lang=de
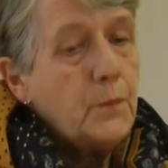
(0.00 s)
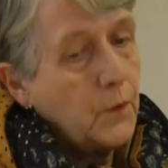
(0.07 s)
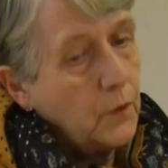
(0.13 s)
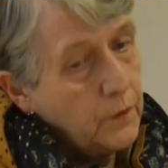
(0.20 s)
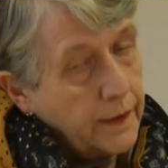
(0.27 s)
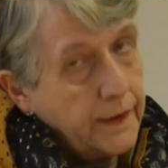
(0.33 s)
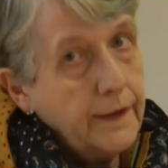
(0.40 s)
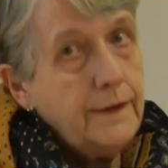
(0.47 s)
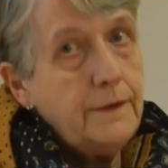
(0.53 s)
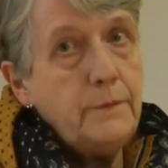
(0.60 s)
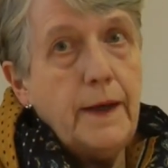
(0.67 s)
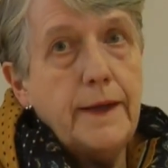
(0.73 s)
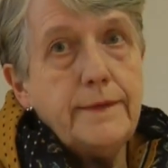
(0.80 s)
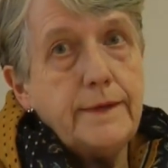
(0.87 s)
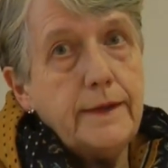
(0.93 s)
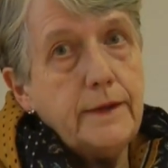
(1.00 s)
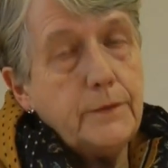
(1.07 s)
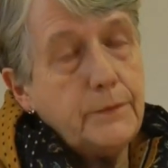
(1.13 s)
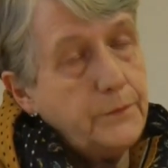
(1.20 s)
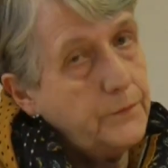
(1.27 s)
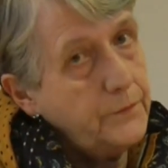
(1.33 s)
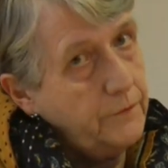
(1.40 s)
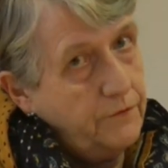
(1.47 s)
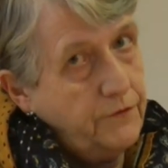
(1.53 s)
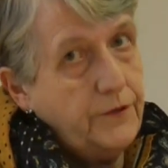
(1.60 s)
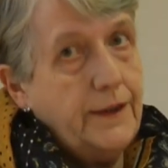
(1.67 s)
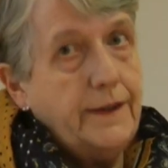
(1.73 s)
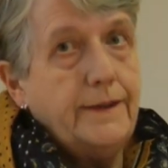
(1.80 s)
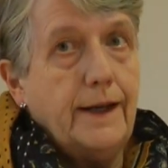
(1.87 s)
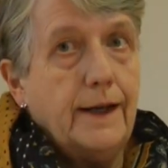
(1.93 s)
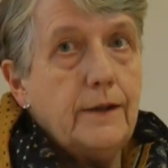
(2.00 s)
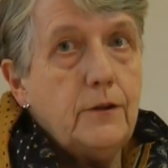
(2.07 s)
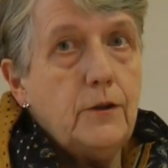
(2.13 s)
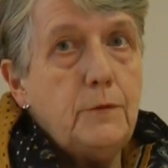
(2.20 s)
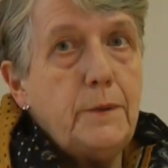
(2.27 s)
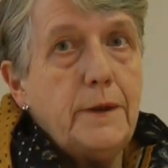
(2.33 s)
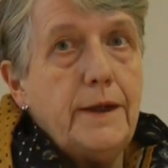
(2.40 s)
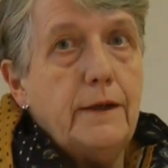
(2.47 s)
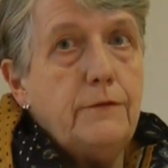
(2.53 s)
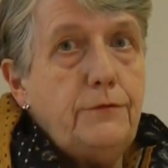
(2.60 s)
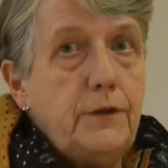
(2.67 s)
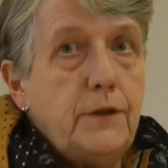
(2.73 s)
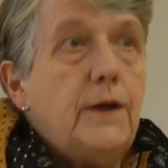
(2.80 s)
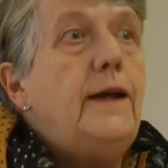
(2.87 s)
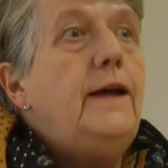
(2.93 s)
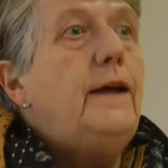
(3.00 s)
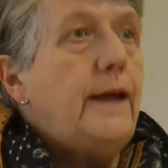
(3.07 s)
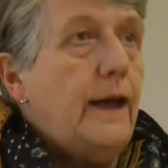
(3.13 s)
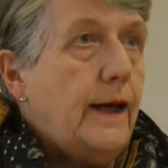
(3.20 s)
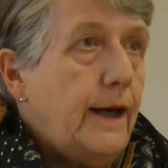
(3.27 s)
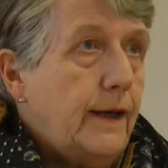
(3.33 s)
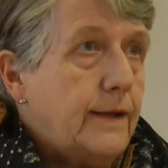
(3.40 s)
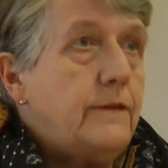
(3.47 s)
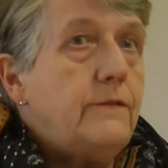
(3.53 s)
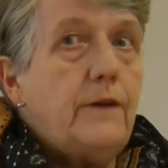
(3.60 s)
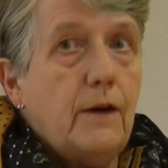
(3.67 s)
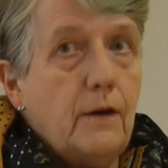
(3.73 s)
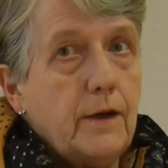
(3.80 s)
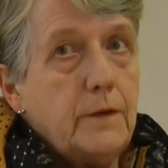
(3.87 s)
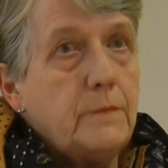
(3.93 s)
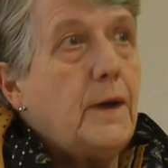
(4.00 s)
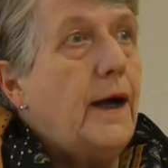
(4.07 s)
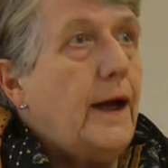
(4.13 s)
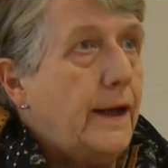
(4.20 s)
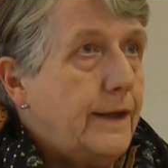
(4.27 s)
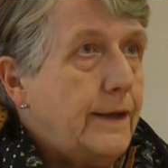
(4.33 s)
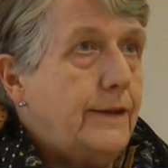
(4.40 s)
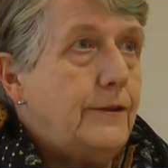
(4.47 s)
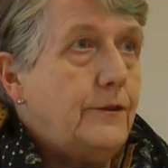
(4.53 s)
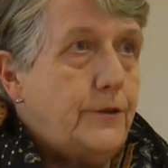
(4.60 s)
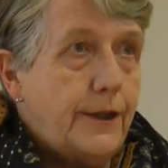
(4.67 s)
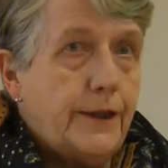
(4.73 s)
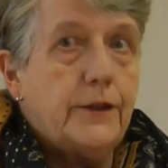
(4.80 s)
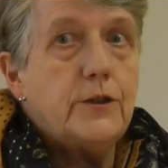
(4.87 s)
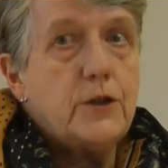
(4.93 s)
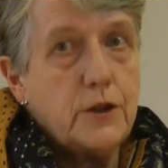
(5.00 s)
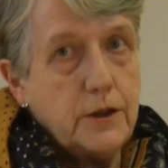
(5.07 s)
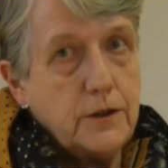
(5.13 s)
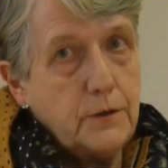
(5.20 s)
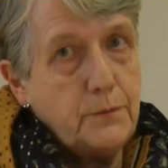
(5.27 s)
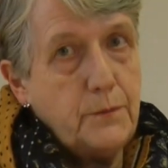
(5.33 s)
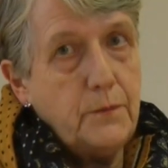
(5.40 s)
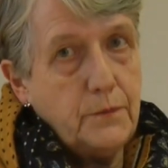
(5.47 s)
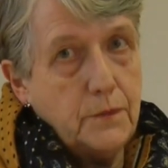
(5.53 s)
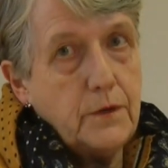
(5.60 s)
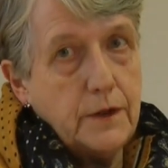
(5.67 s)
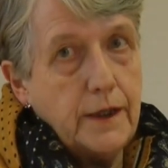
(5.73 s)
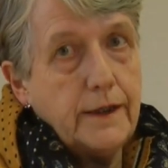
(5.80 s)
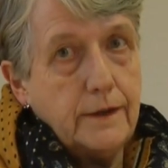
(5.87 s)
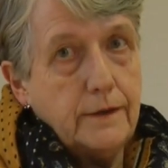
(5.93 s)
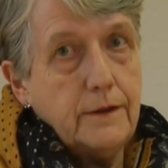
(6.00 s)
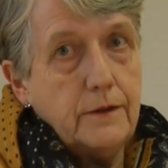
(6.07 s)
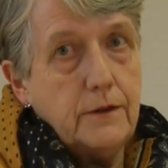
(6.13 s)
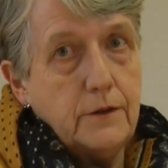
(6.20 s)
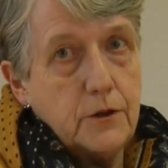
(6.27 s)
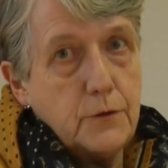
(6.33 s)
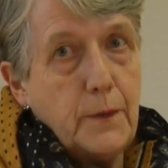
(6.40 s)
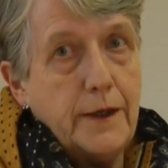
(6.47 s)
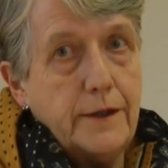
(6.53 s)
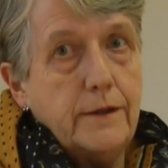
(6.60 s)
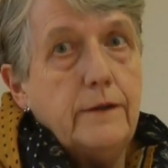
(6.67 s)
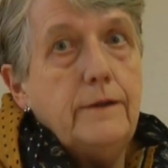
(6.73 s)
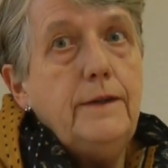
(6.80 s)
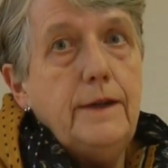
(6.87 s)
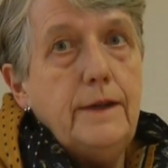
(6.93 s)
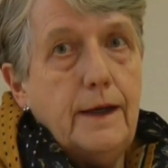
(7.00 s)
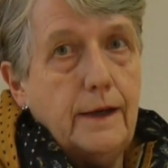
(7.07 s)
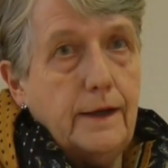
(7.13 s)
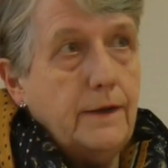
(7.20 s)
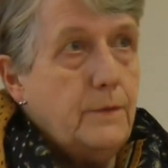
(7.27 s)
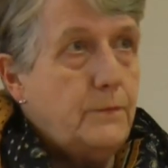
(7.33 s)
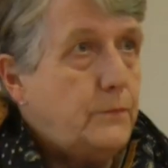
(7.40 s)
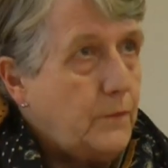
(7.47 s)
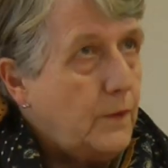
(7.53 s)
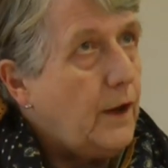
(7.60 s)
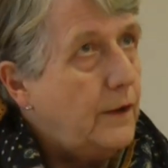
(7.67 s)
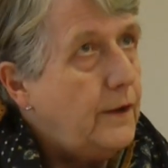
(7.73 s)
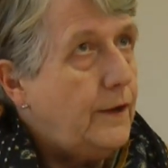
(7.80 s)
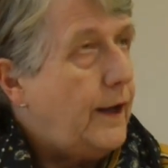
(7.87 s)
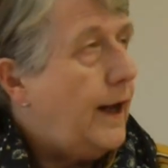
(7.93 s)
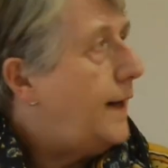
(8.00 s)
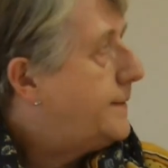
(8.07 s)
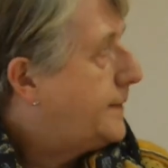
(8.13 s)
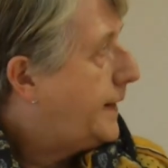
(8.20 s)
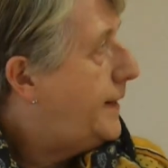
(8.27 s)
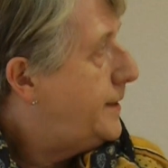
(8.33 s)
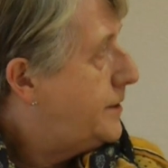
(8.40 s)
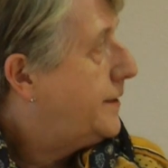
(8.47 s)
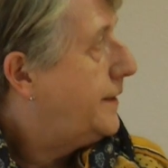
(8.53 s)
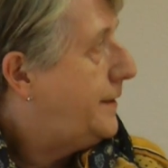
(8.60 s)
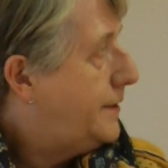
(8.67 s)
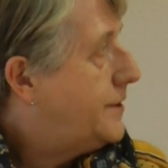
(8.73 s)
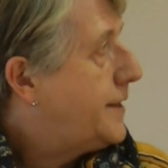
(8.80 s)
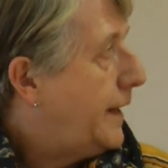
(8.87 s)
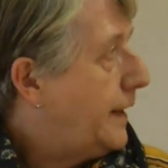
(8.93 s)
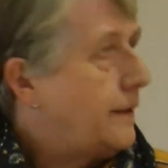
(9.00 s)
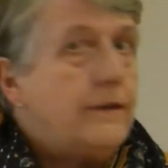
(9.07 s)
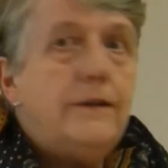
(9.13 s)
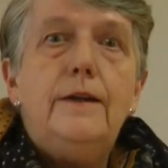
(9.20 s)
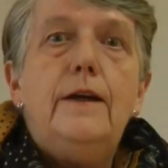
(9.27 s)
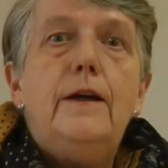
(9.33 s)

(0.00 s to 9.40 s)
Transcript: und regelmäßig Vielen Dank, Kolping, dafür. Erhalten wir auch immer einen dicken, dicke Spende ähm, als Geldgeschenk.